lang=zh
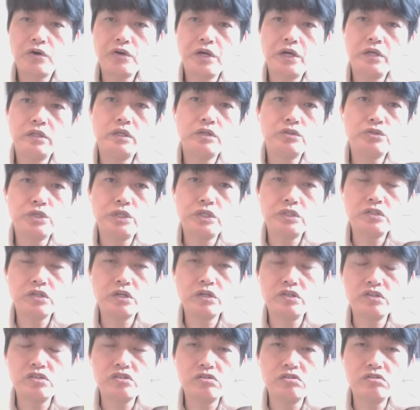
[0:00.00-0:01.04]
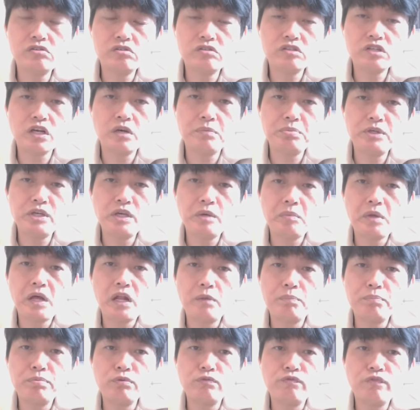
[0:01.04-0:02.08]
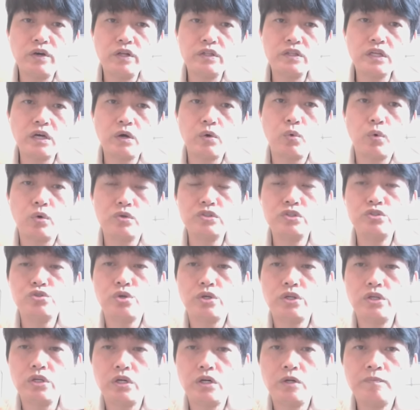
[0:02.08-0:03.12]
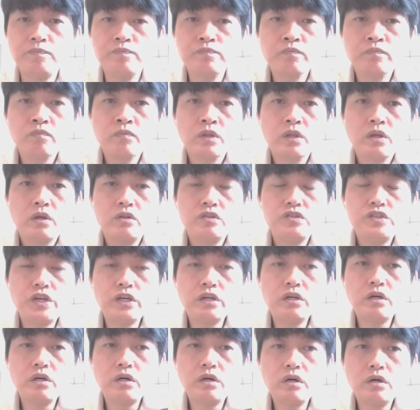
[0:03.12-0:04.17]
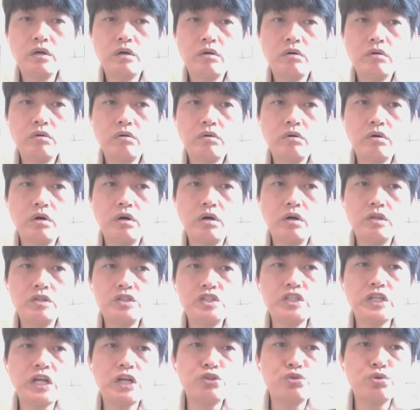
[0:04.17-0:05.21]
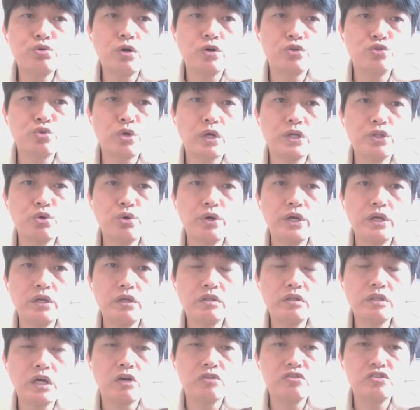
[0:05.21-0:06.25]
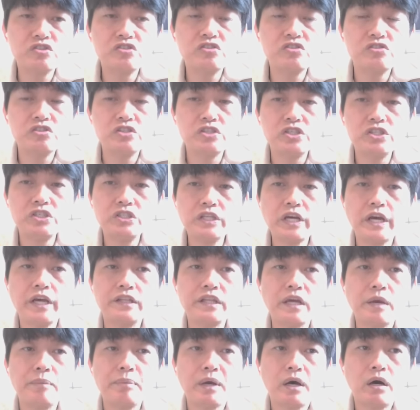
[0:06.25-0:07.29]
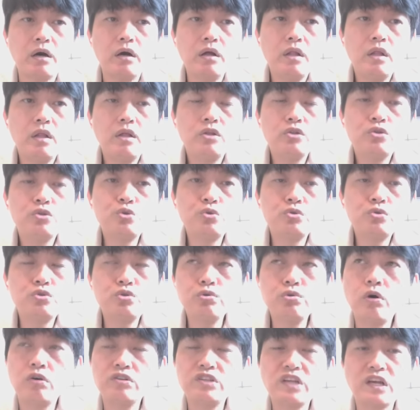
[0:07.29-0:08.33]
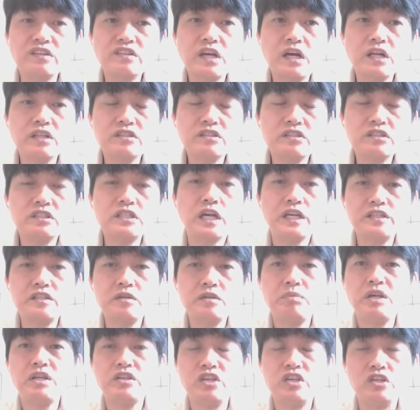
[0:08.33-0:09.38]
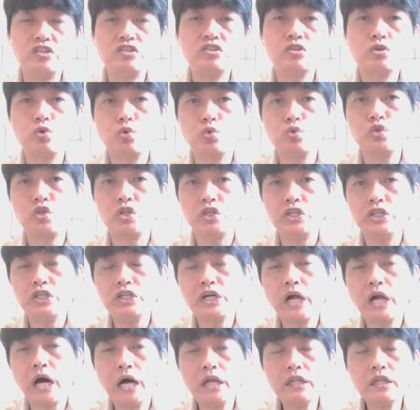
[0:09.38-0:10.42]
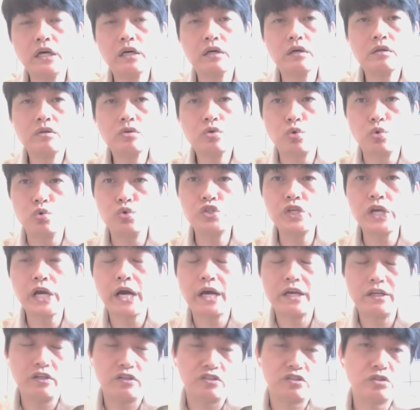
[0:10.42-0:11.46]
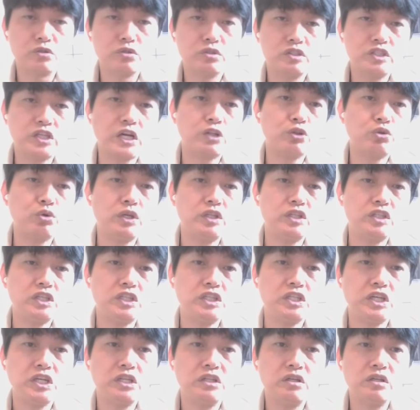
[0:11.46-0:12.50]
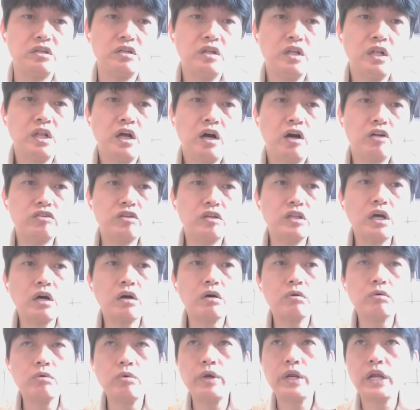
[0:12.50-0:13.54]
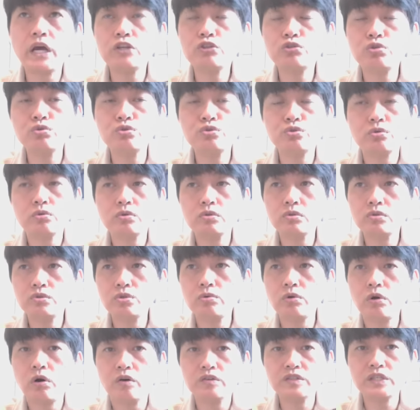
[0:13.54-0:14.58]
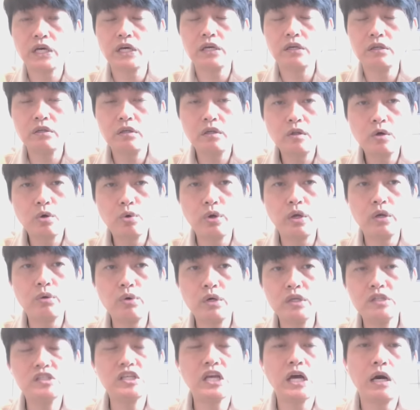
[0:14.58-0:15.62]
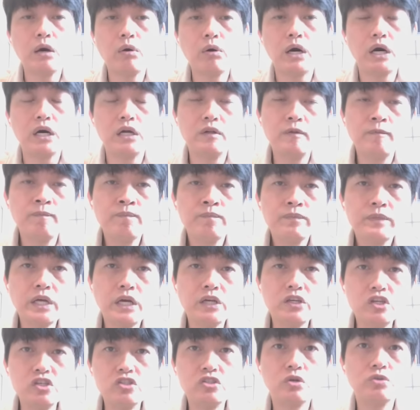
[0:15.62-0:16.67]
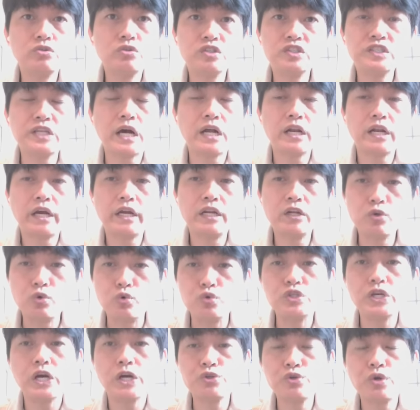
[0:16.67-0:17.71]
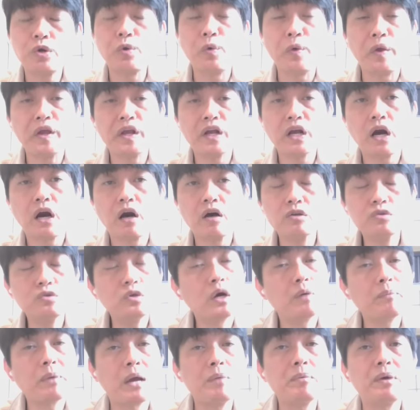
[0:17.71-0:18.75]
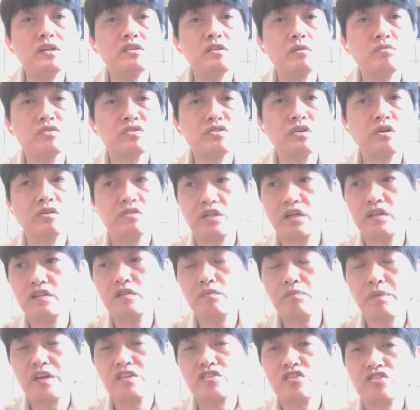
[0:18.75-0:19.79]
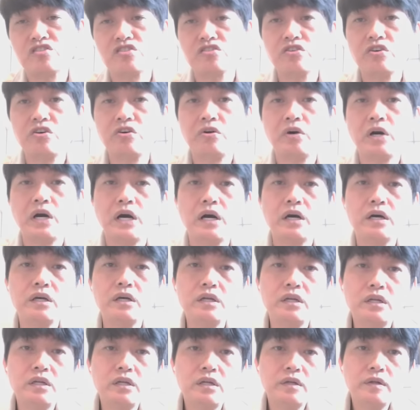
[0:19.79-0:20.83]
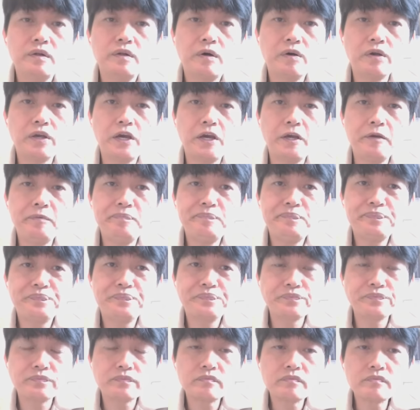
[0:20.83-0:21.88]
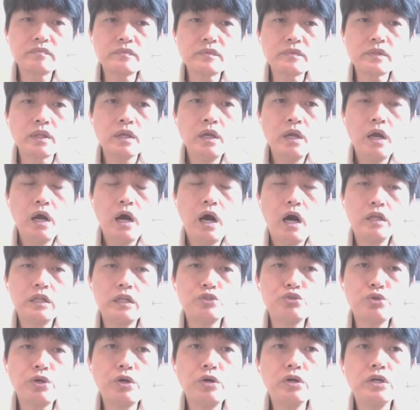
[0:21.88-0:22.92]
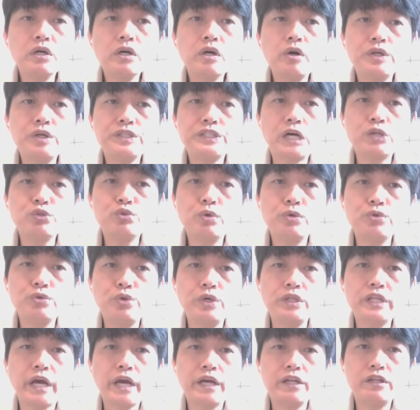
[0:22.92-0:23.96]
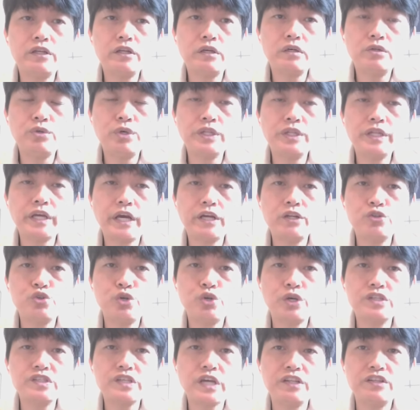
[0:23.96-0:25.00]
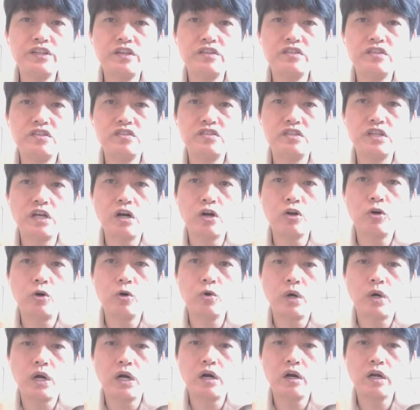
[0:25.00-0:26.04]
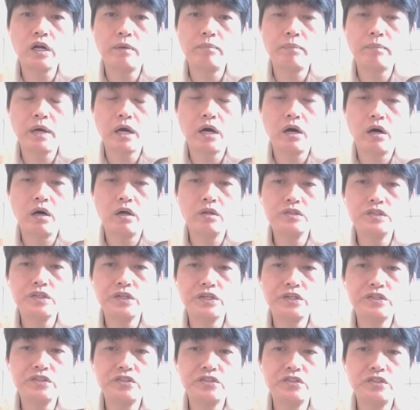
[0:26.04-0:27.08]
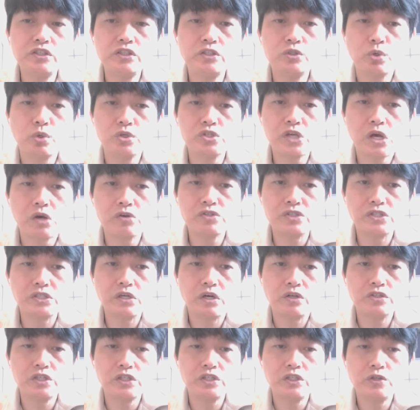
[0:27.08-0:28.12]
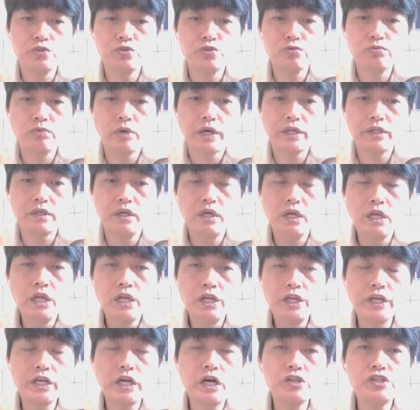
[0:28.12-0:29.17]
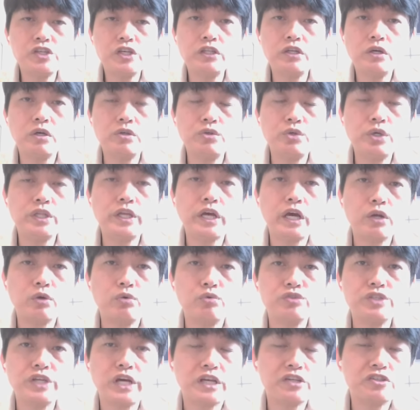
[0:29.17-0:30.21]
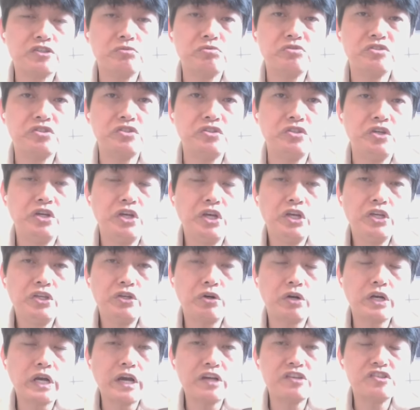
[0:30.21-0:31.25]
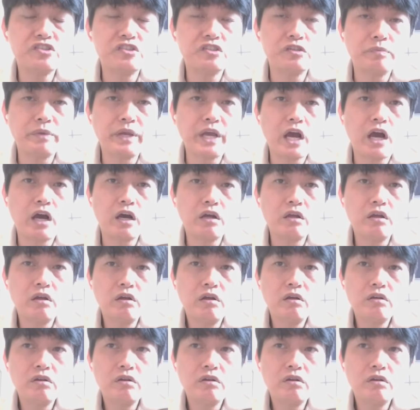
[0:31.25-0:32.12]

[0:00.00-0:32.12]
OK， 那所以这个是这个 P M I 的部分，但我是觉得这个呃，既然出口衰退到四期，那也代表出口厂商在这边也是谷底的啦，那股价也是相对低点的。好、哦，等到未来出出口再回温上望，那营收就上来，那股价就会越高。所以要买买什么时候？当然是买这时候啊。OK。好，那昨天有跟各位讲说，元台的元泰的全彩电子只要供广告看板啊、哦，这个是利多消息啊、哦，今天出来的。你看到今天的元泰的股价是不是有开始怎么样？